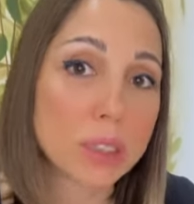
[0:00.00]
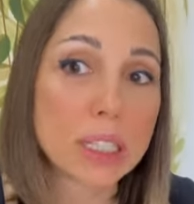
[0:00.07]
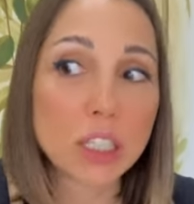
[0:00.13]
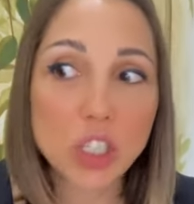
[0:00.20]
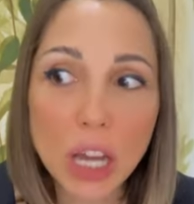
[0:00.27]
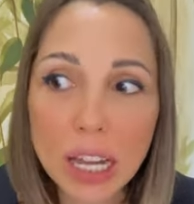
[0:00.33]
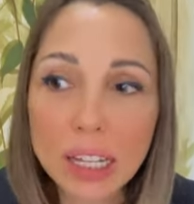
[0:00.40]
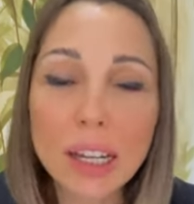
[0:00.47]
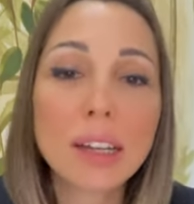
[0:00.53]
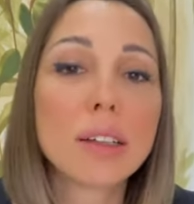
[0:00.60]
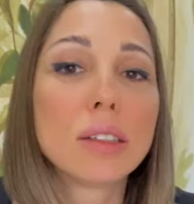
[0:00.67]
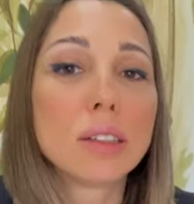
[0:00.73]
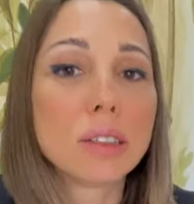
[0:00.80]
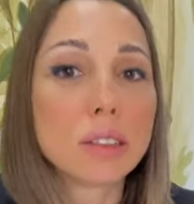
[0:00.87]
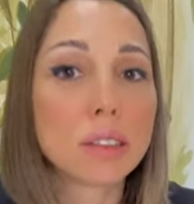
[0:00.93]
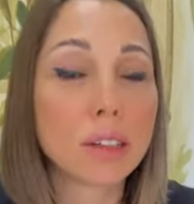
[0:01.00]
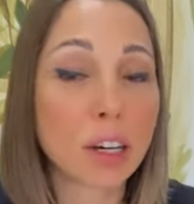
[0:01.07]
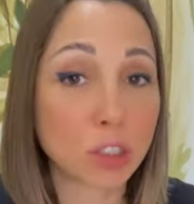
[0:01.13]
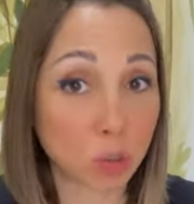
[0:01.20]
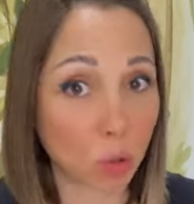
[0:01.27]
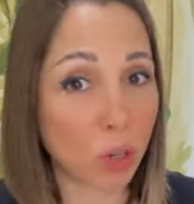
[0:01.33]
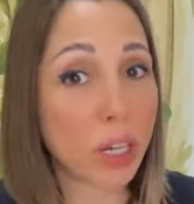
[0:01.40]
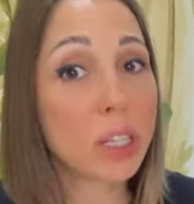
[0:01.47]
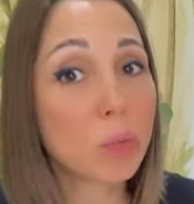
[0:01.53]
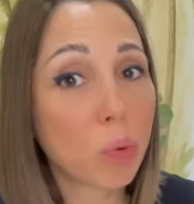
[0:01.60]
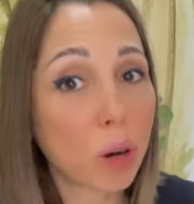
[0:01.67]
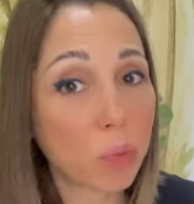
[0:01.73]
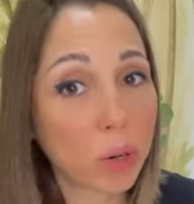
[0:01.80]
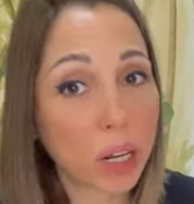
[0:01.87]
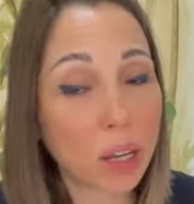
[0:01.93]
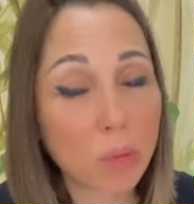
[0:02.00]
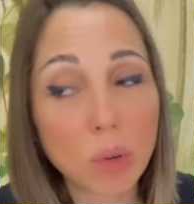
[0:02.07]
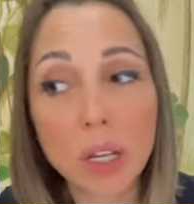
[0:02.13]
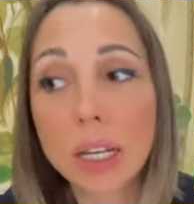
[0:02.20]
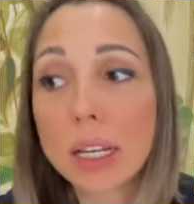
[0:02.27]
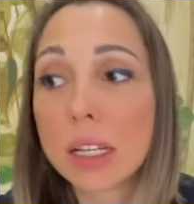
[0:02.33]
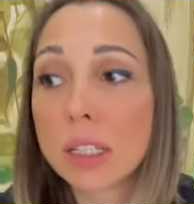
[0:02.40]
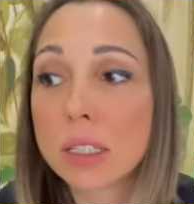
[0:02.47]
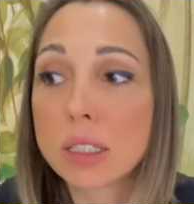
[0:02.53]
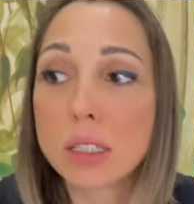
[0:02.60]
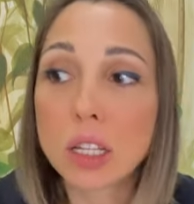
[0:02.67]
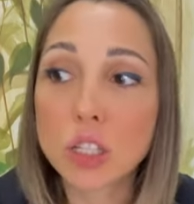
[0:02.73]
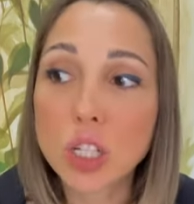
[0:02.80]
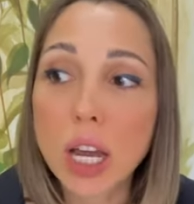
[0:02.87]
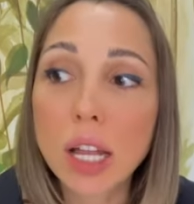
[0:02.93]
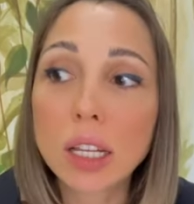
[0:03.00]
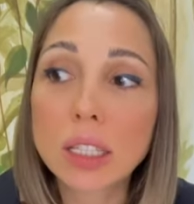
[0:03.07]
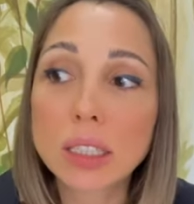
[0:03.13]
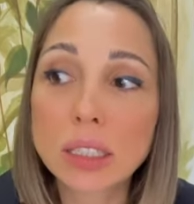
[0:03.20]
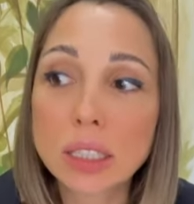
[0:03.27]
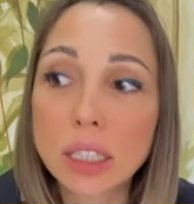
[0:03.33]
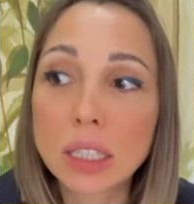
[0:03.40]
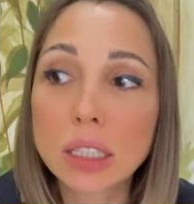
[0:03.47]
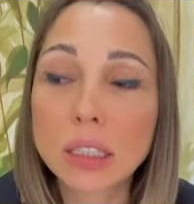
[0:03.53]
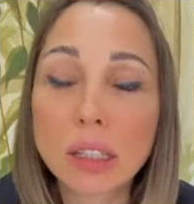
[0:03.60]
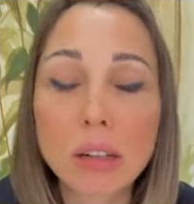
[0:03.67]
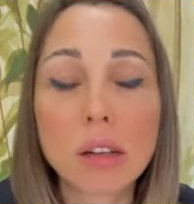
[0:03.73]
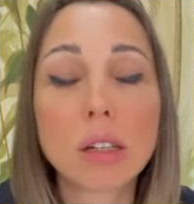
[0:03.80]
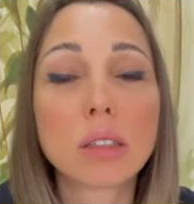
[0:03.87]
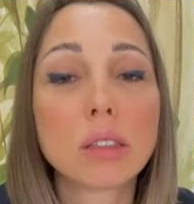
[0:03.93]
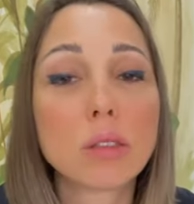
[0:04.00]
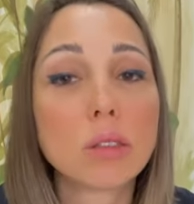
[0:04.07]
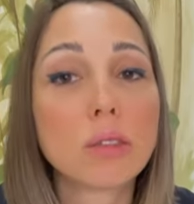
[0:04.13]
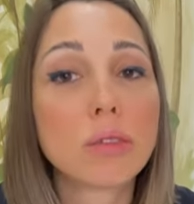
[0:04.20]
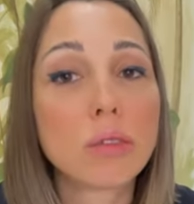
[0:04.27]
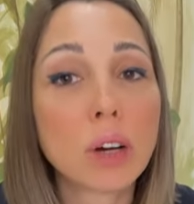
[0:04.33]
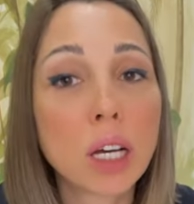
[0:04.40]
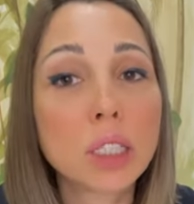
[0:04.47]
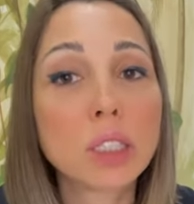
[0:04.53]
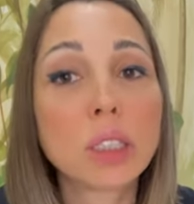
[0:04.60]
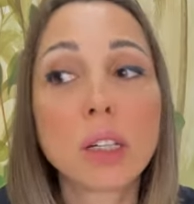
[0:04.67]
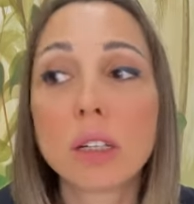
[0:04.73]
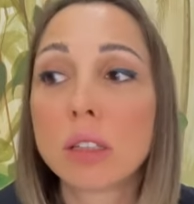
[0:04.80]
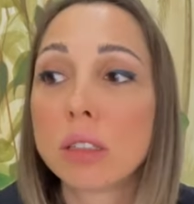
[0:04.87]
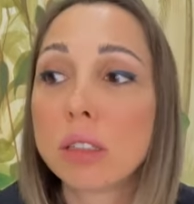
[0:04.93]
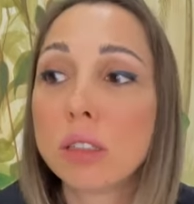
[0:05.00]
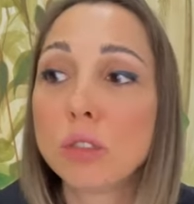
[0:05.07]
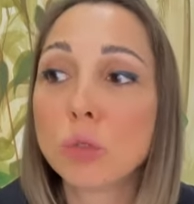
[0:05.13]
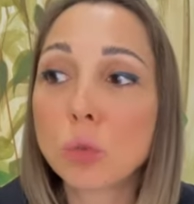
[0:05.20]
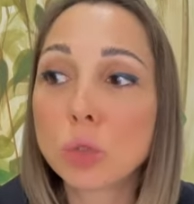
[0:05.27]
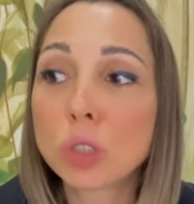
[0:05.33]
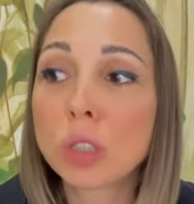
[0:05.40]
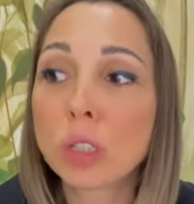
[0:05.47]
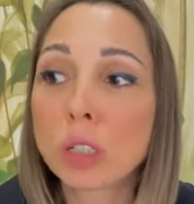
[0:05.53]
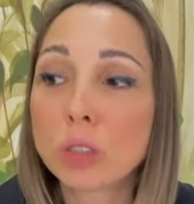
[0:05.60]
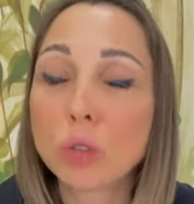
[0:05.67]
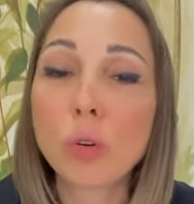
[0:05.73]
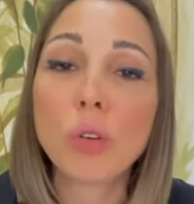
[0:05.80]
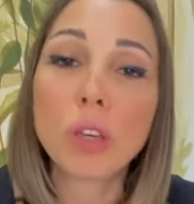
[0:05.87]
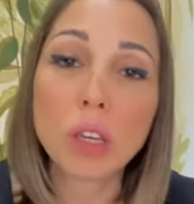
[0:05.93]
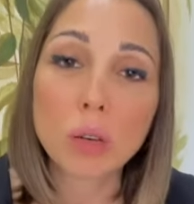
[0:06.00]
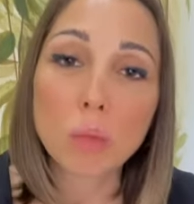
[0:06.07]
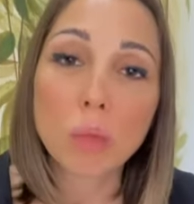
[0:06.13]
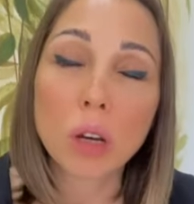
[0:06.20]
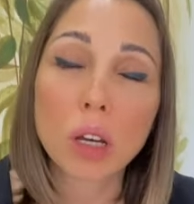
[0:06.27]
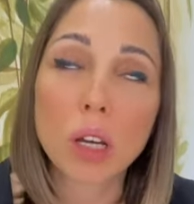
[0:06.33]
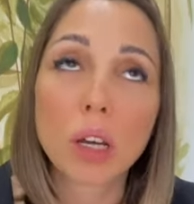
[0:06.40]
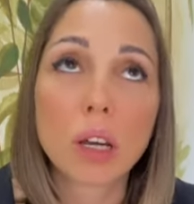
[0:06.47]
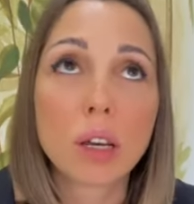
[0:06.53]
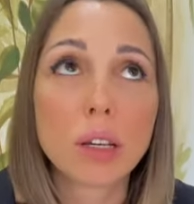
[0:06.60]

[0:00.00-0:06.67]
Сначала разрулить проблемы, сначала сделать так, как важно и нужно другим.